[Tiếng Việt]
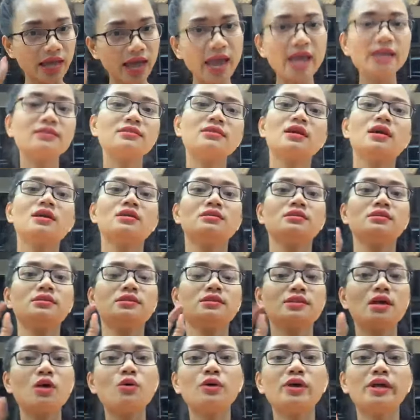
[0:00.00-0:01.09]
hết
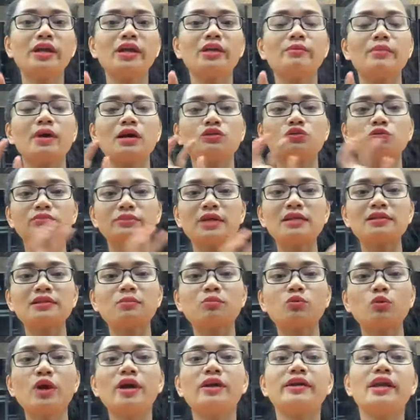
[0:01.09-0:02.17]
sau khi mà chúng ta tập
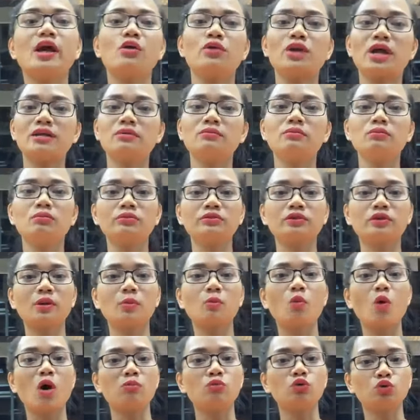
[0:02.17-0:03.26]
luyện đều đặn
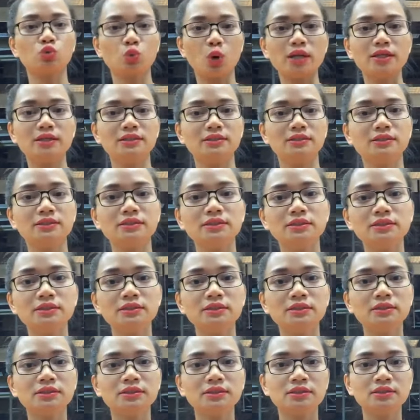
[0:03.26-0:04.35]
tầm khoảng 1 tuần
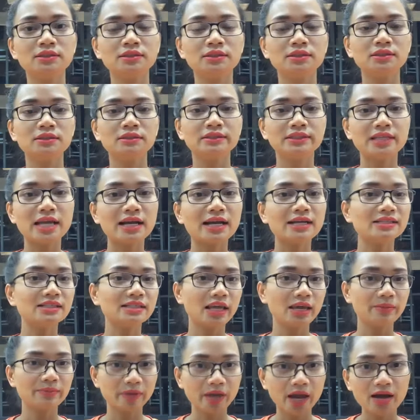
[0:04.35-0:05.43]
nha các chị
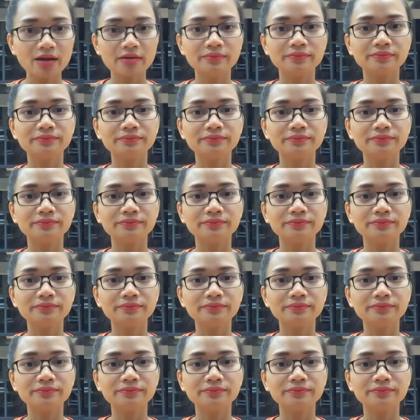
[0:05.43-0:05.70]
em nhé.